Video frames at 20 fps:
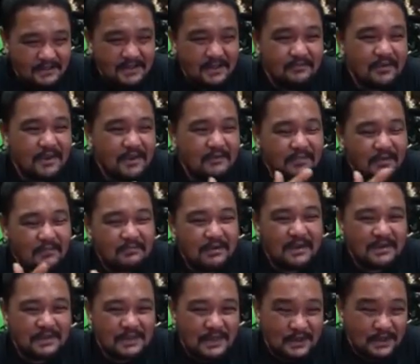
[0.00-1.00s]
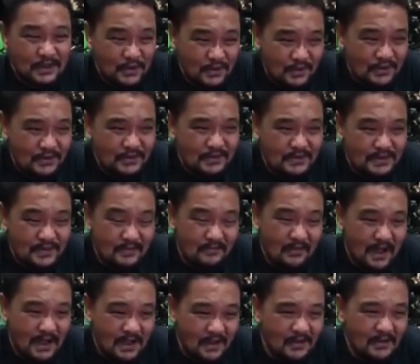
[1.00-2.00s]
Siyempre, papalitan nyo ng
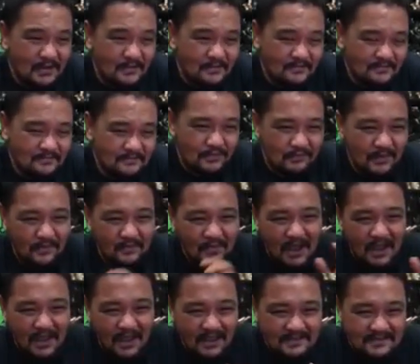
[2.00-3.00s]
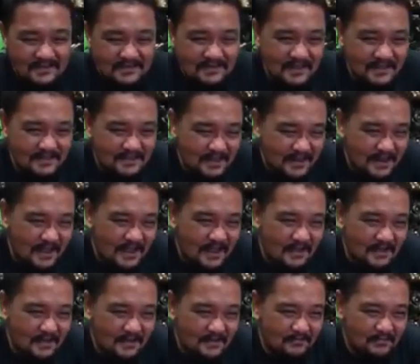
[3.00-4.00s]
bago. May mga cases kasi
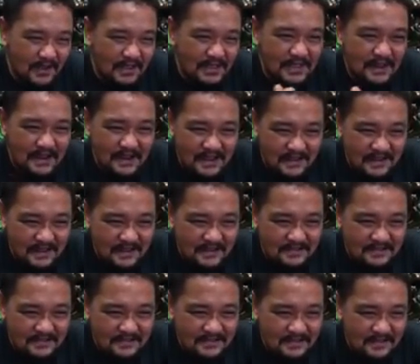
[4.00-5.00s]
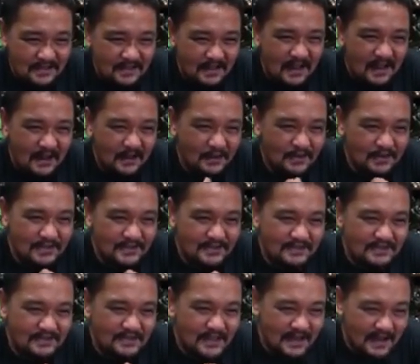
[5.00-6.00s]
na pag nilinis, lalong
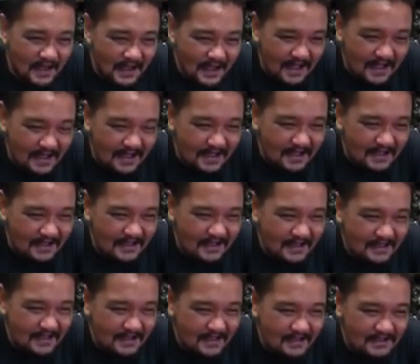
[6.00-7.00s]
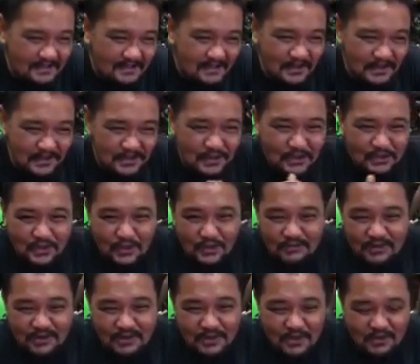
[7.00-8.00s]
nasisira. So,
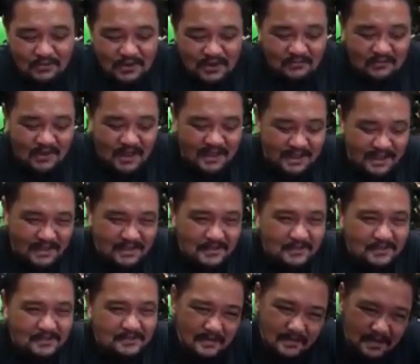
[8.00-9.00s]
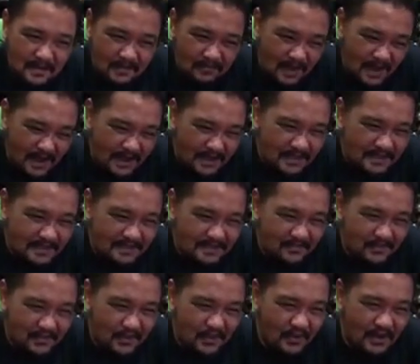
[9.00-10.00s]
nagdo-doble-doble ang bayad. Nagbayad na sa
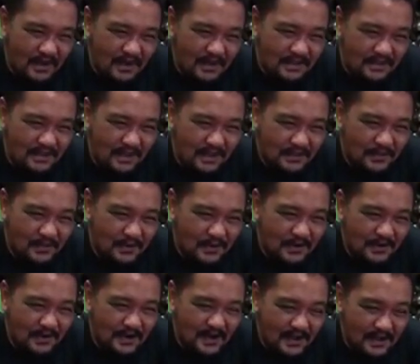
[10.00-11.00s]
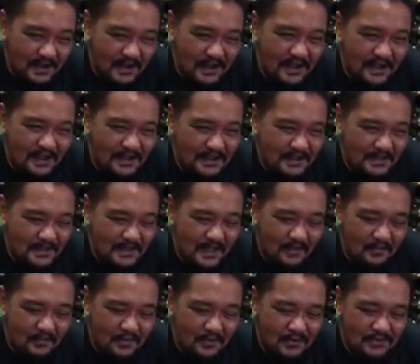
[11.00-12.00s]
fuel injector cleaning,
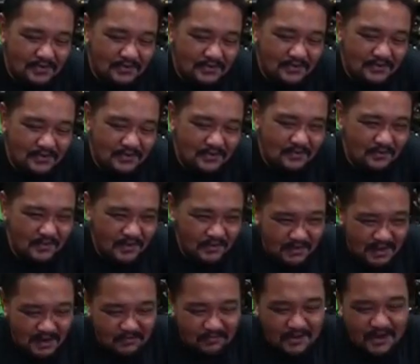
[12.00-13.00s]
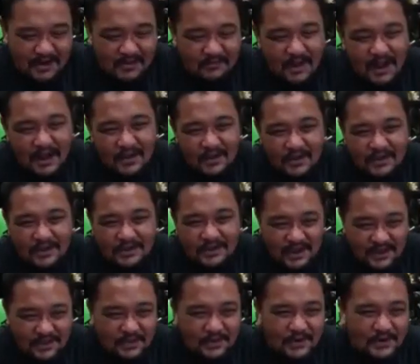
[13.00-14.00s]
tapos bibili pa ng bagong
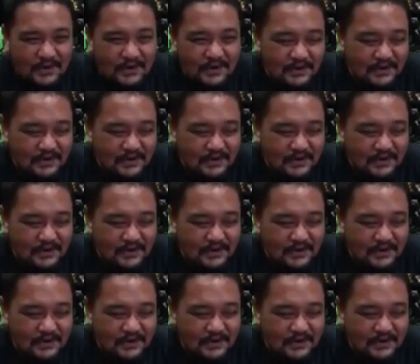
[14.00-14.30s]
injector.